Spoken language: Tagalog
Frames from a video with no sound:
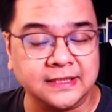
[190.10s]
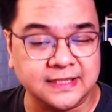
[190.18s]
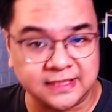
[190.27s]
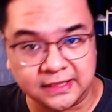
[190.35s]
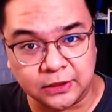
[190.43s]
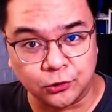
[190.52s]

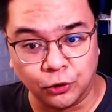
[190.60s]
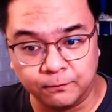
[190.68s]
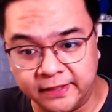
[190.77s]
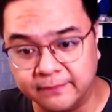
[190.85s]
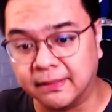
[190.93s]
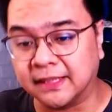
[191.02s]
Sneaky
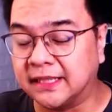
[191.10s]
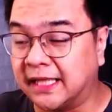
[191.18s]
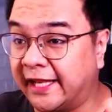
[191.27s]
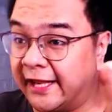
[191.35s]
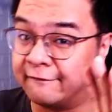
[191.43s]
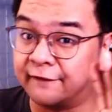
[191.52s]
Goblin,
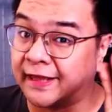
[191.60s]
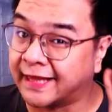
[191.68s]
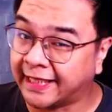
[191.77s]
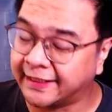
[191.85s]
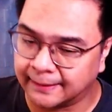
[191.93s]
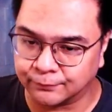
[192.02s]
magiging level 9
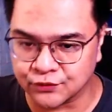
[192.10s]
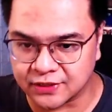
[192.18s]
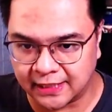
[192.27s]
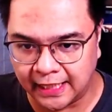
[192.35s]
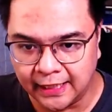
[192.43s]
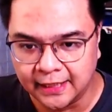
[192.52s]
na po
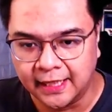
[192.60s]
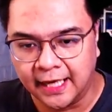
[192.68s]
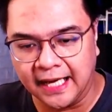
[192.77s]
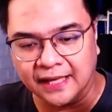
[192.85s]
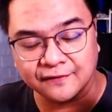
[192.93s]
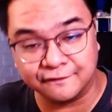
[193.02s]
sila.
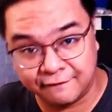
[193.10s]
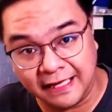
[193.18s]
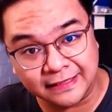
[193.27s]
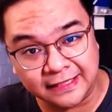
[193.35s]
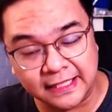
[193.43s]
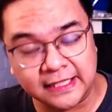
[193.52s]
Ang
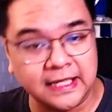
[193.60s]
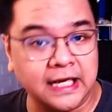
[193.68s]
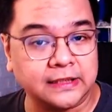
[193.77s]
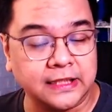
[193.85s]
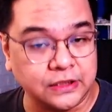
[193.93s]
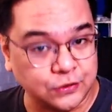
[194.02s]
Valkyrie
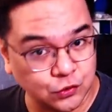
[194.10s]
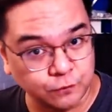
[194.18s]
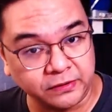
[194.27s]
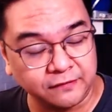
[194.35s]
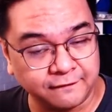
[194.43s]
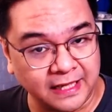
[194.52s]
at ang
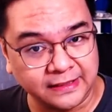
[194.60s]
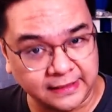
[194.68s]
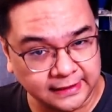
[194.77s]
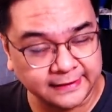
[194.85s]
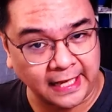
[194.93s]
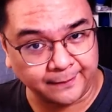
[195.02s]
Super
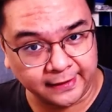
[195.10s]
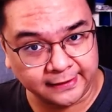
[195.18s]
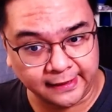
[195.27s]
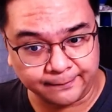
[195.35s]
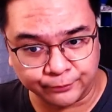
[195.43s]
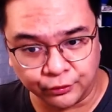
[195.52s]
Valkyrie, damay na
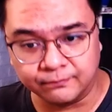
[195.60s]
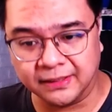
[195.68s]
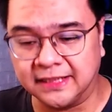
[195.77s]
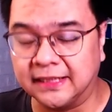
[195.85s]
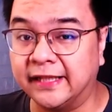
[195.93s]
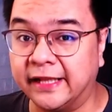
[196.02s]
rin po,
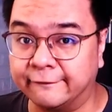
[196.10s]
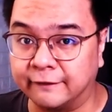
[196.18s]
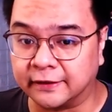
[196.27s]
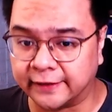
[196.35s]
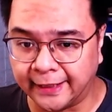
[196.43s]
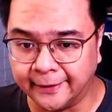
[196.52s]
magiging
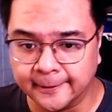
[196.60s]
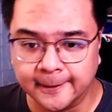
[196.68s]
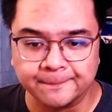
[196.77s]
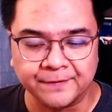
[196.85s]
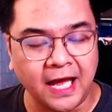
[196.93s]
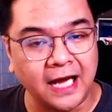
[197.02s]
level 10.
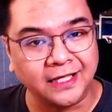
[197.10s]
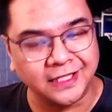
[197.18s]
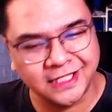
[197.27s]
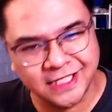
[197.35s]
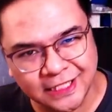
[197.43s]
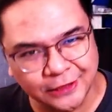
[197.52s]
Ang
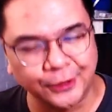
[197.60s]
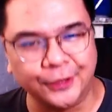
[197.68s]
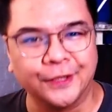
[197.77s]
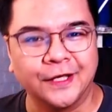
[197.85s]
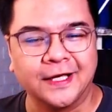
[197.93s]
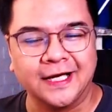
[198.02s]
Healer
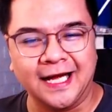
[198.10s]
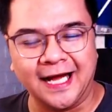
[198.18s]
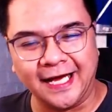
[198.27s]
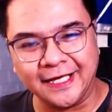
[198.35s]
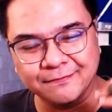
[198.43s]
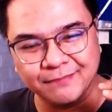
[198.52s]

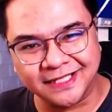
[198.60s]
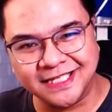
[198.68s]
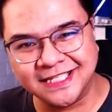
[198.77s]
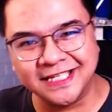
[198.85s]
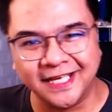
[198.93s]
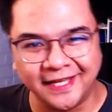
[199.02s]
ay
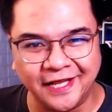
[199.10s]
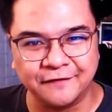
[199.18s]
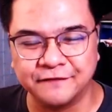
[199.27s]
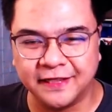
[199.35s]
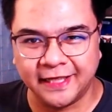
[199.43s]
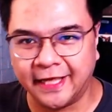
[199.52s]
magiging
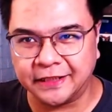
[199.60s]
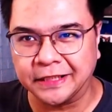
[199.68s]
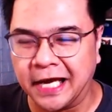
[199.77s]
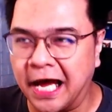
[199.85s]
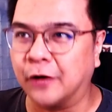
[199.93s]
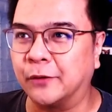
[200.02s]
level 8.
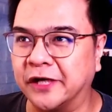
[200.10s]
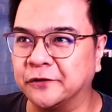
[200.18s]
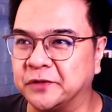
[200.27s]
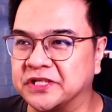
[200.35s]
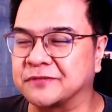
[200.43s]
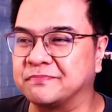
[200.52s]
How I
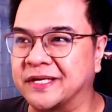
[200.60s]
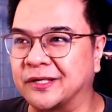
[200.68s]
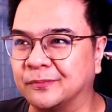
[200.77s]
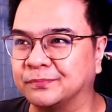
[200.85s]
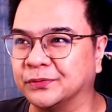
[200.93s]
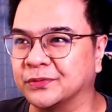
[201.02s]
wish
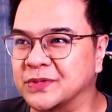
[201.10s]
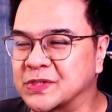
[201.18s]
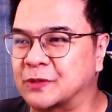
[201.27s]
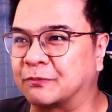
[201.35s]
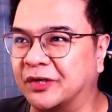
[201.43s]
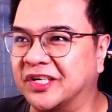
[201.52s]
meron pong
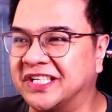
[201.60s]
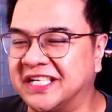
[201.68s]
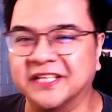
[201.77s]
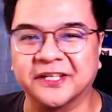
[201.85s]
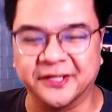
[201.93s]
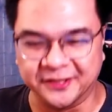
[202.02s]
super
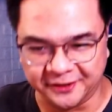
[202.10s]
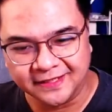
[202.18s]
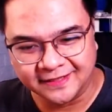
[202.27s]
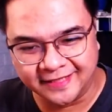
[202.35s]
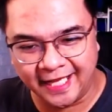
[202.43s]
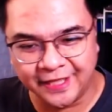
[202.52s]
healer, no?
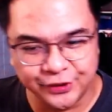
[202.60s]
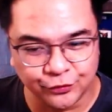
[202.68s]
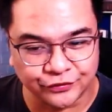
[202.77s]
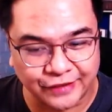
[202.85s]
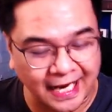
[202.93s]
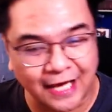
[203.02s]
Then yung
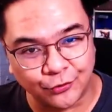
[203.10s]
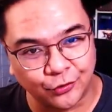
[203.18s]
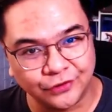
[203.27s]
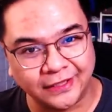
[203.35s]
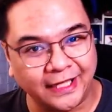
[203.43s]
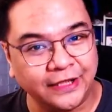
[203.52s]

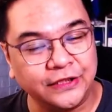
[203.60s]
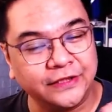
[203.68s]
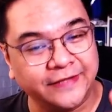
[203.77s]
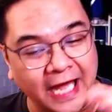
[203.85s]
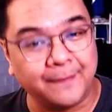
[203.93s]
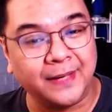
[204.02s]
dragon and
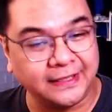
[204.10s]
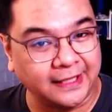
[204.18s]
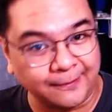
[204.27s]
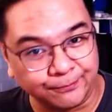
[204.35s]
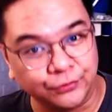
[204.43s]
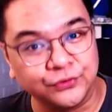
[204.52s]
damay na
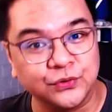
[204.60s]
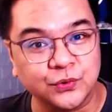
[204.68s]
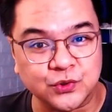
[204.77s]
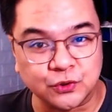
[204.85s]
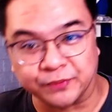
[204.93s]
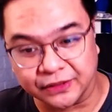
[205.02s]
rin po yung
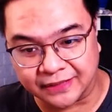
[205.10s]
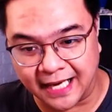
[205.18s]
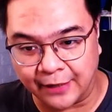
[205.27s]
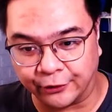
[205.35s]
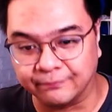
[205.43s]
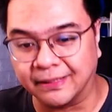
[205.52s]
super
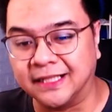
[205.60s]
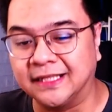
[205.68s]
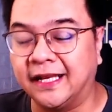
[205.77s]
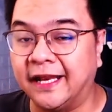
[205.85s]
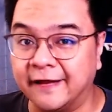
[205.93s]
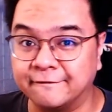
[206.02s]
dragon,
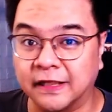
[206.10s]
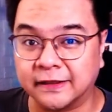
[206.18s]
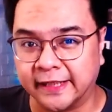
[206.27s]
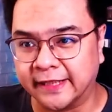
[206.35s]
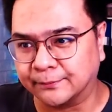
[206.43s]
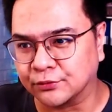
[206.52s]
magiging level
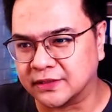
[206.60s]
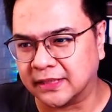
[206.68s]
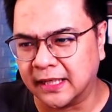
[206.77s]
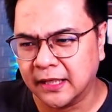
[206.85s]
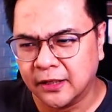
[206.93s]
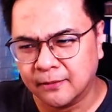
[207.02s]
10 na po sila.
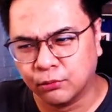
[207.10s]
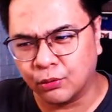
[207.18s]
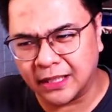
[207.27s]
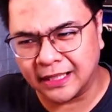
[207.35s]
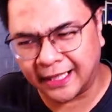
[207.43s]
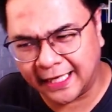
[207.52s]

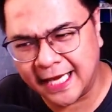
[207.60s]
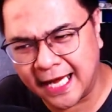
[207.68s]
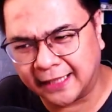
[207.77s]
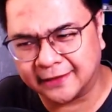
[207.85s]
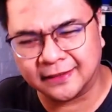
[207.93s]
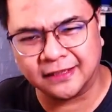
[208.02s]
Bukang
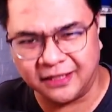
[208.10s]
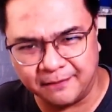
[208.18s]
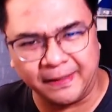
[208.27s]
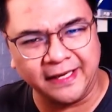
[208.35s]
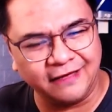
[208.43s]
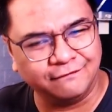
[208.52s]
kailangan niyang
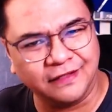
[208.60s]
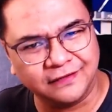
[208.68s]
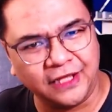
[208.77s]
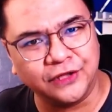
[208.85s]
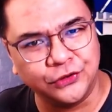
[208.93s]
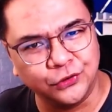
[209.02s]
ipa-level
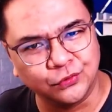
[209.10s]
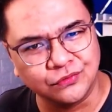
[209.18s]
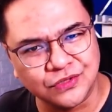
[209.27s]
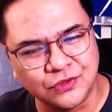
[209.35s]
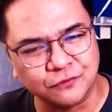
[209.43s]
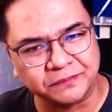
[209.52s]
10 yung
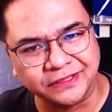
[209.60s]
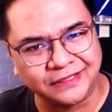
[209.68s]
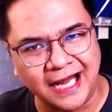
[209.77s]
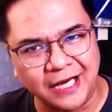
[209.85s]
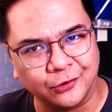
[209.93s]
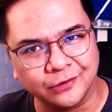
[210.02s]
super
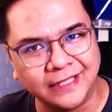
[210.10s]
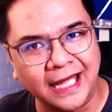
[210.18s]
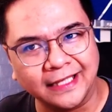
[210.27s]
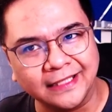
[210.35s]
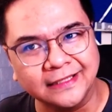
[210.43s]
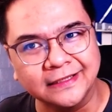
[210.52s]
dragon
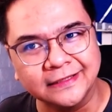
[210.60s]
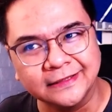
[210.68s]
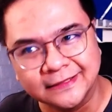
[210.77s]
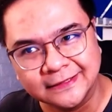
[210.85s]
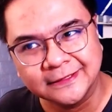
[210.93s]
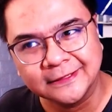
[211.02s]
dahil
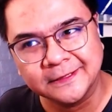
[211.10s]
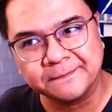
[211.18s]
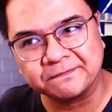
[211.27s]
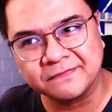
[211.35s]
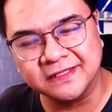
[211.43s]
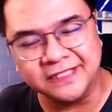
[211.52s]

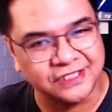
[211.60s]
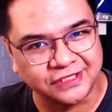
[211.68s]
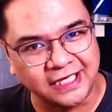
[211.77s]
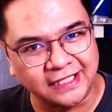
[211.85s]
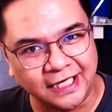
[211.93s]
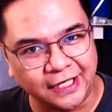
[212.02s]
hindi siya
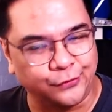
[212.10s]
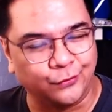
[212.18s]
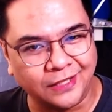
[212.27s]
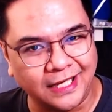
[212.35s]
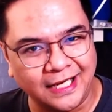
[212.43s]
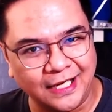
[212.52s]
talaga ganun
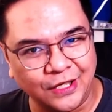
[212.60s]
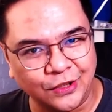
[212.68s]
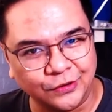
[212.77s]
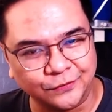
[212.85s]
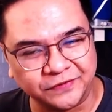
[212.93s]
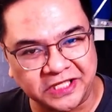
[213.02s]
ka
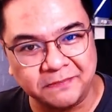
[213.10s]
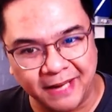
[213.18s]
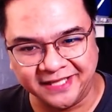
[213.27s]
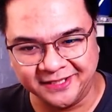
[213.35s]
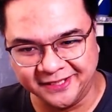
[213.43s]
ibay.